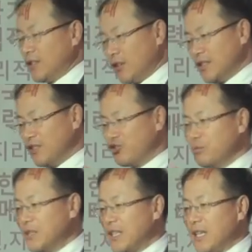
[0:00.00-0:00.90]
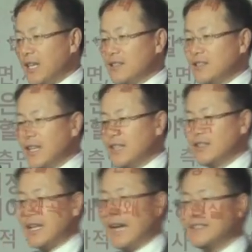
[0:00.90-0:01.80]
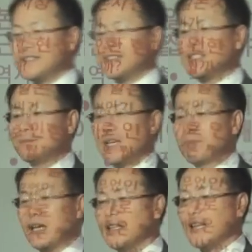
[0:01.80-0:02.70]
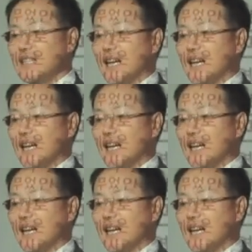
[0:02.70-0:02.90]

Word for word: 전자 주민 카드에 있는 IC 칩에만